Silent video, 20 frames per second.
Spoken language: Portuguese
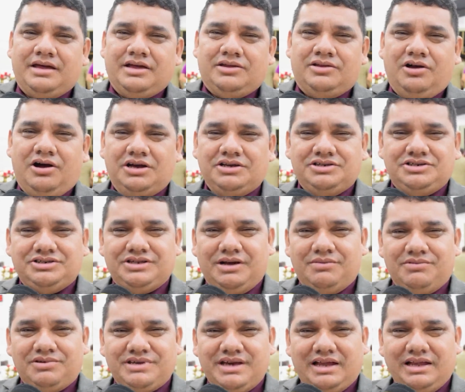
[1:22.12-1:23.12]
Nós
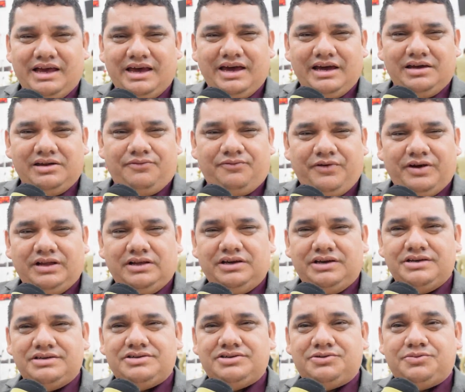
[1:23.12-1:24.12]
estamos alegres,
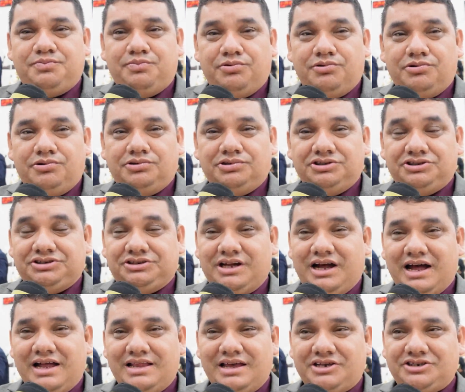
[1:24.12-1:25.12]
felizes por
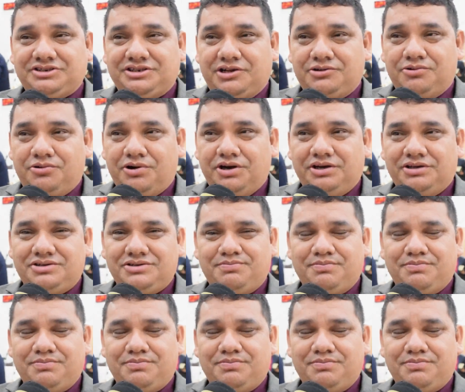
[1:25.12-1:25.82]
estar nesta noite